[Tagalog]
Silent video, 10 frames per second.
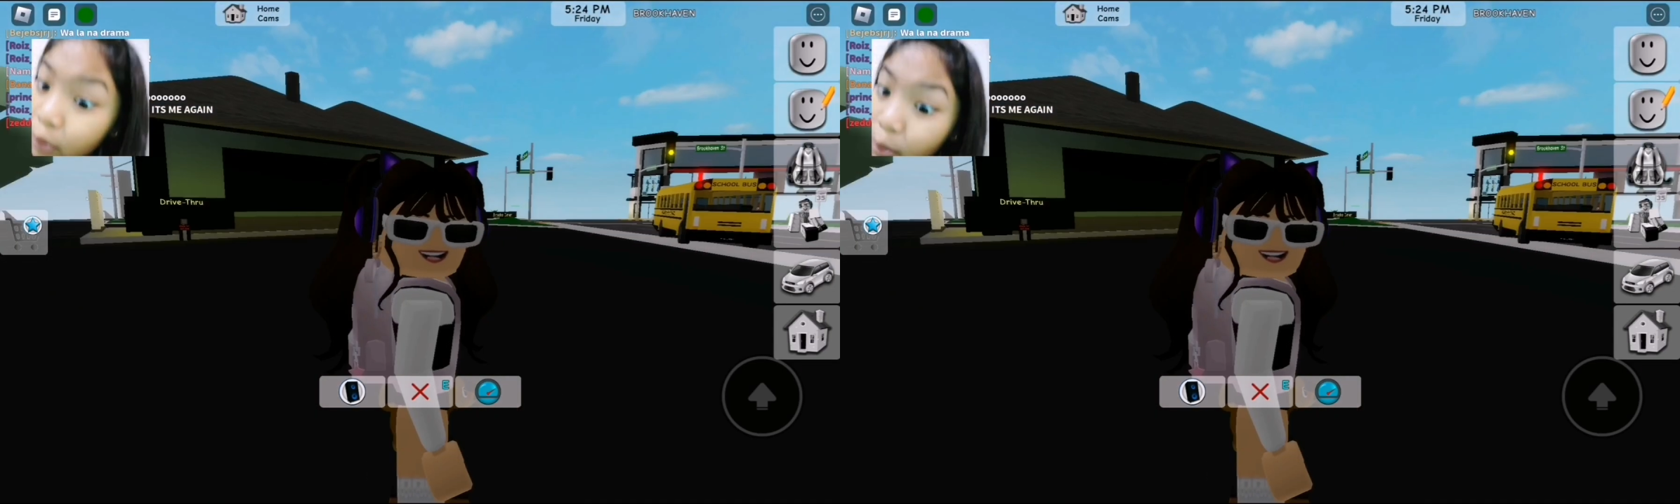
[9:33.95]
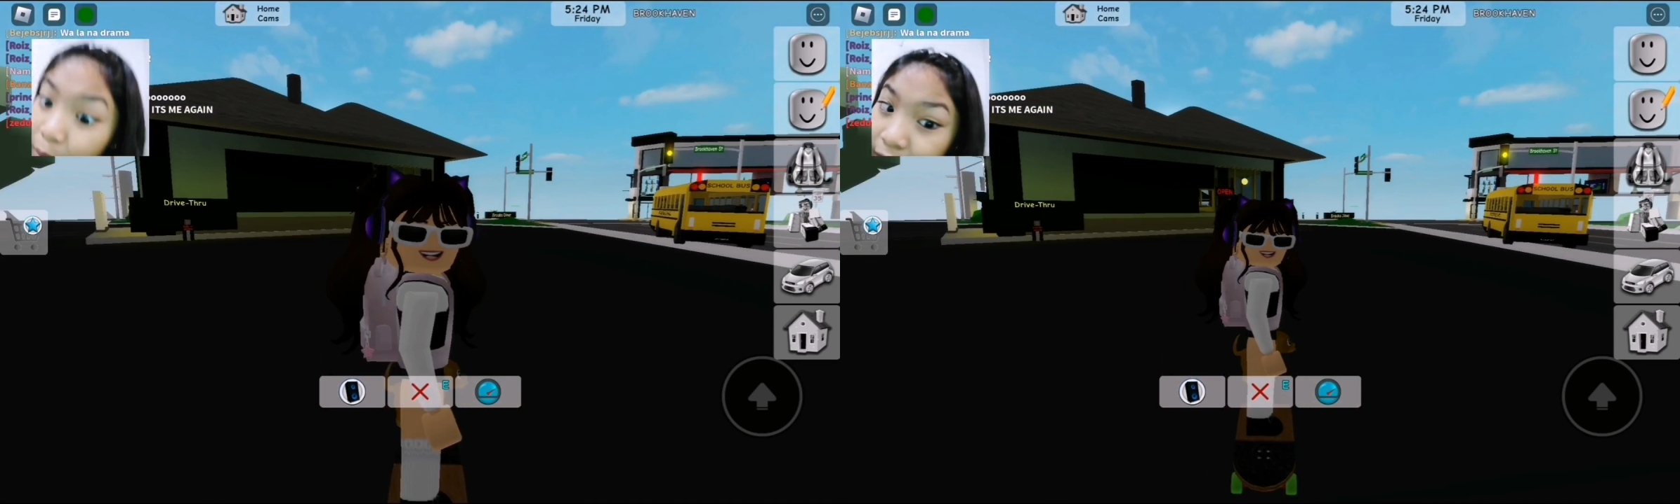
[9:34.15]

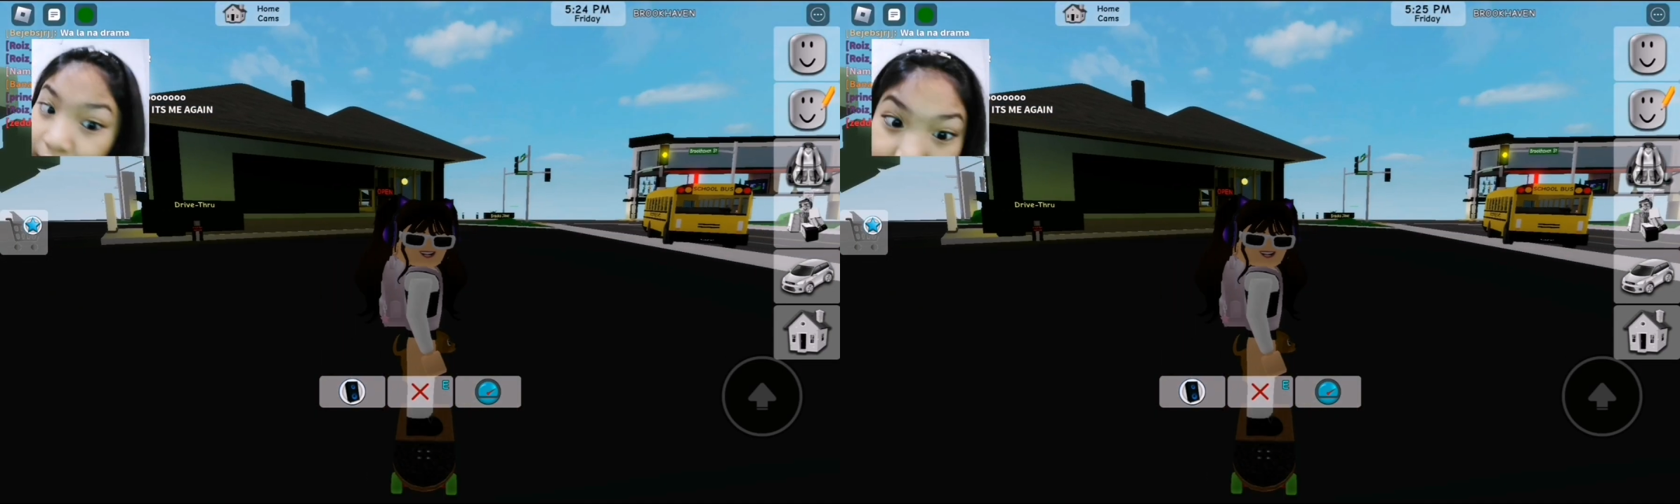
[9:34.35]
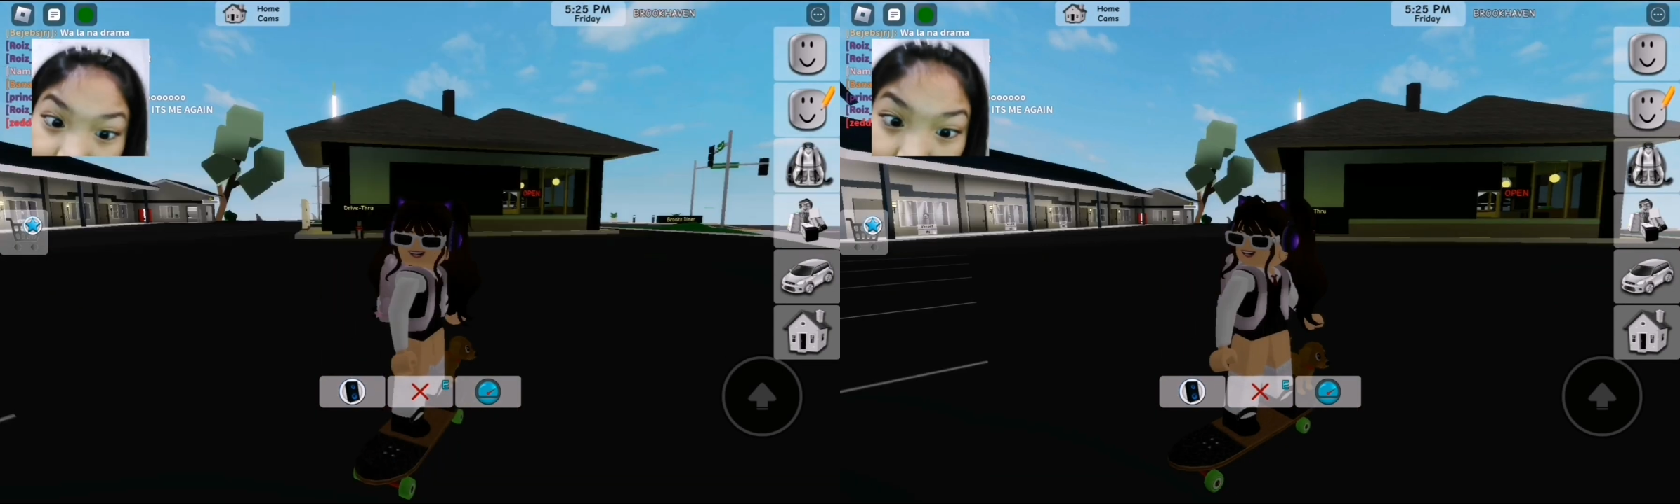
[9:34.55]
kang
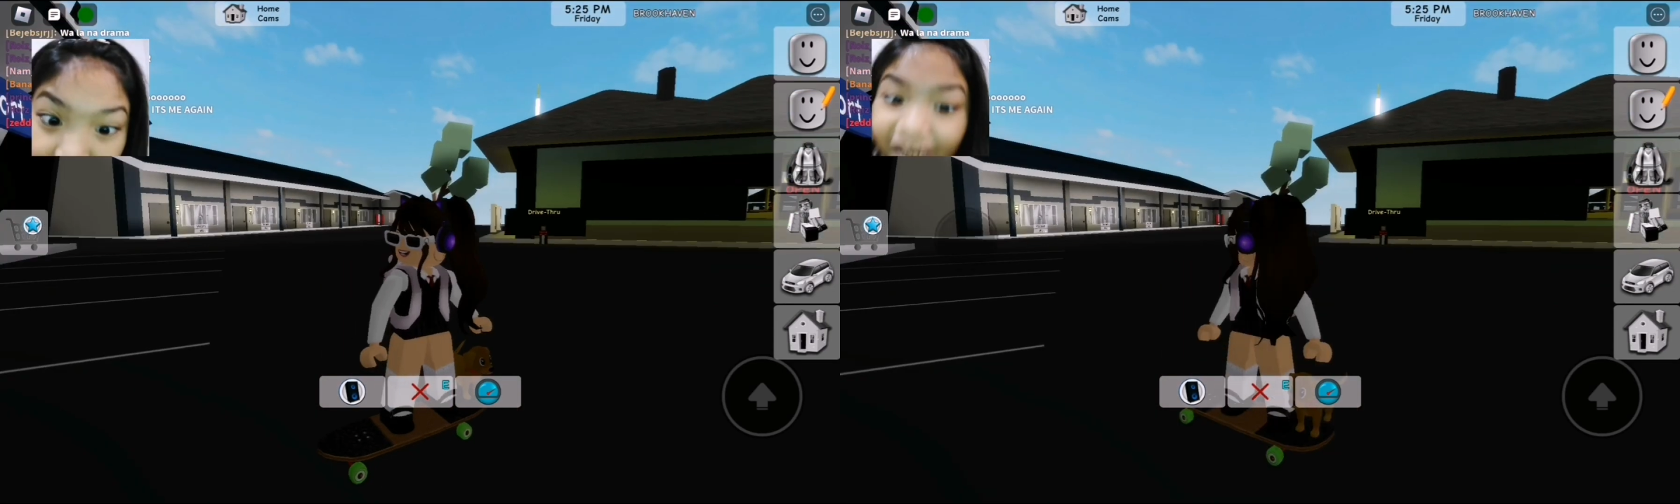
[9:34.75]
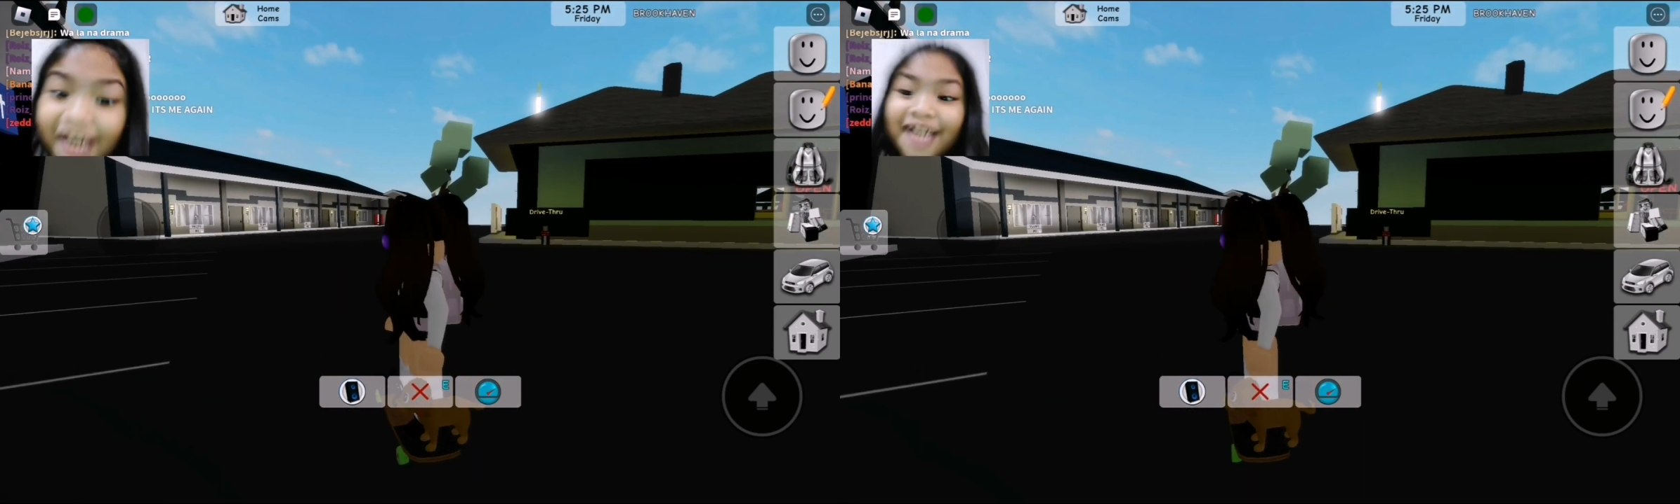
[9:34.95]
lumakas ng
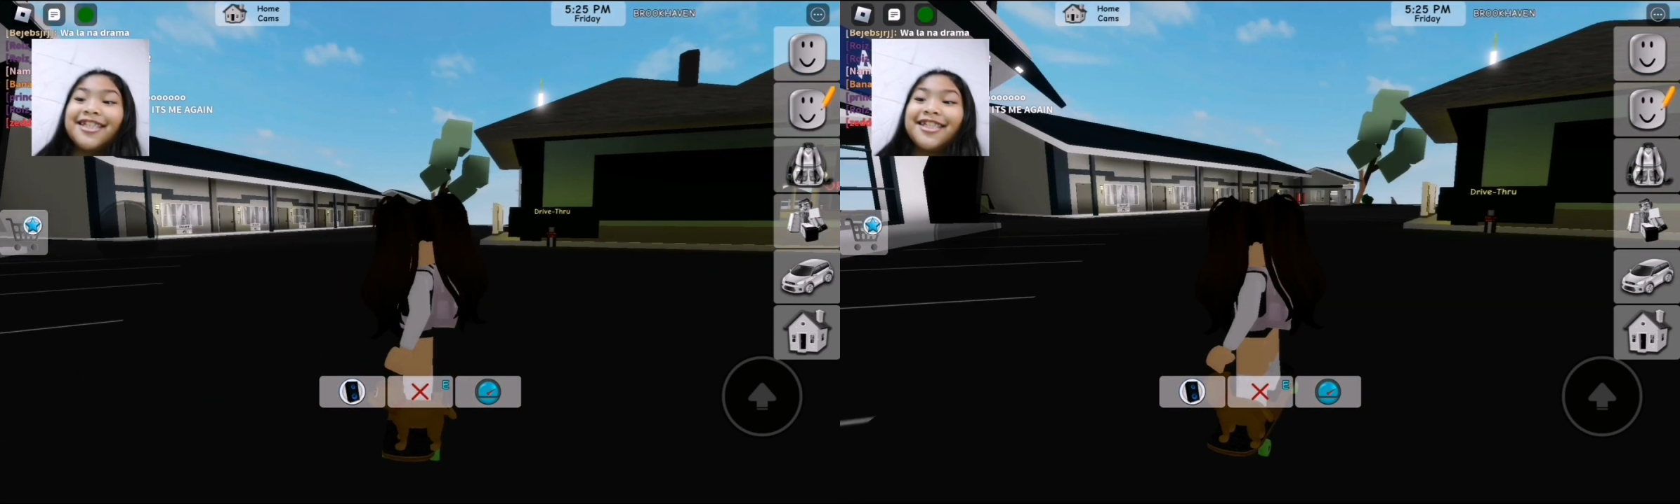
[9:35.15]
bus eh.